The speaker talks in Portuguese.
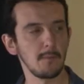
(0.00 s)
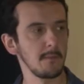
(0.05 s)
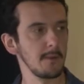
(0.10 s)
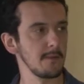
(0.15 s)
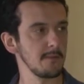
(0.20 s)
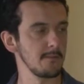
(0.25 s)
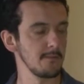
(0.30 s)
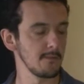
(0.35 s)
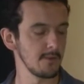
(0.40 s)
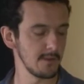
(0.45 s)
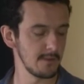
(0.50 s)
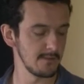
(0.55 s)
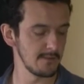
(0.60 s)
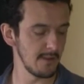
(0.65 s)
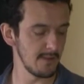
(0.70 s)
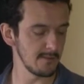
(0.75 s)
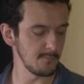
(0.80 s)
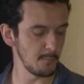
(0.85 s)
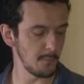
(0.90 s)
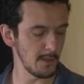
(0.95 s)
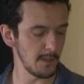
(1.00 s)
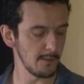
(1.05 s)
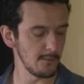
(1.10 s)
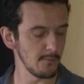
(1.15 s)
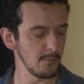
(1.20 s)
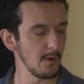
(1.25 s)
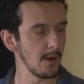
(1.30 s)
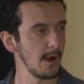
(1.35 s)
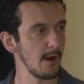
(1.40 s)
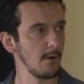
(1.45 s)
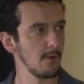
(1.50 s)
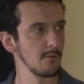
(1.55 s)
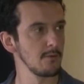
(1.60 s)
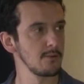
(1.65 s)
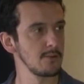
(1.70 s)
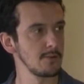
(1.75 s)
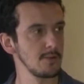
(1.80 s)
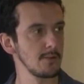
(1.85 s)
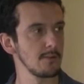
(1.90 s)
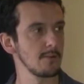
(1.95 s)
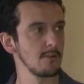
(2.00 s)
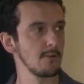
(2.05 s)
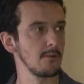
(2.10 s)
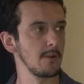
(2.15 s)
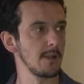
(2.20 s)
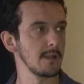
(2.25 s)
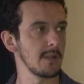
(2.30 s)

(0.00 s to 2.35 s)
menos no que diz respeito ao título, né?